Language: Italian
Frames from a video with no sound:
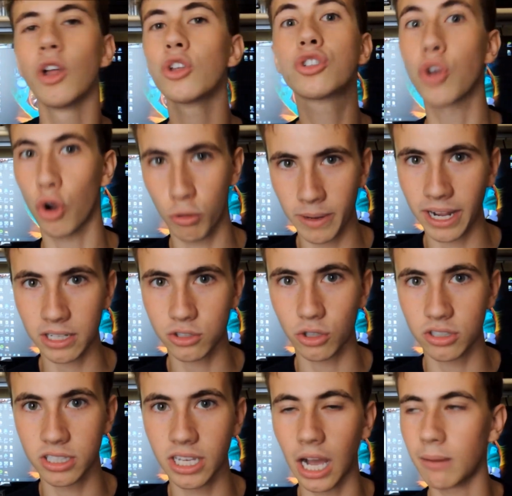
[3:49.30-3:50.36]
Non so come
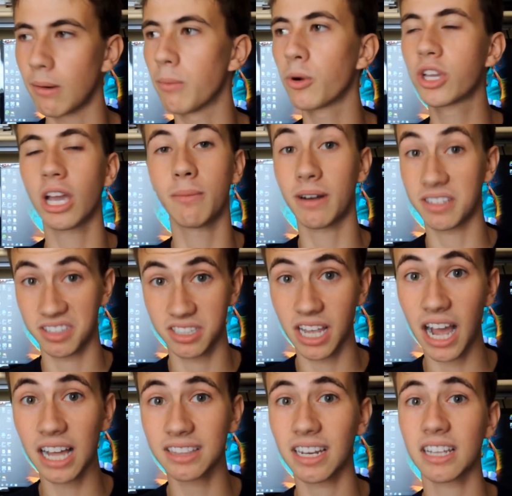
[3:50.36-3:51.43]
cazzo si chiama, può chiamarsi
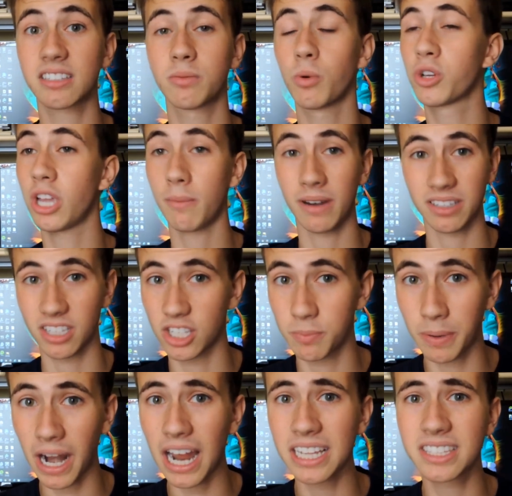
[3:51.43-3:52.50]
Atlas, può chiamarsi
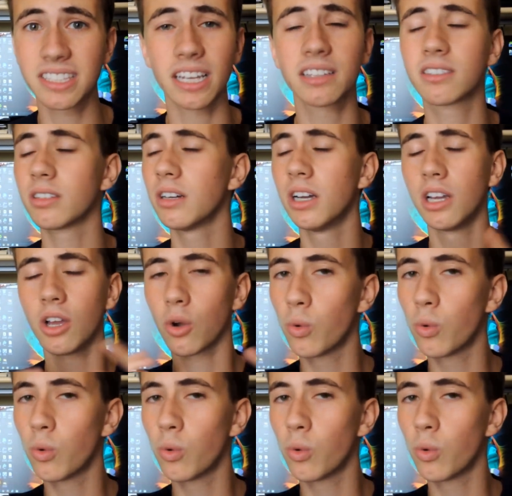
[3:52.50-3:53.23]
Sprite Set,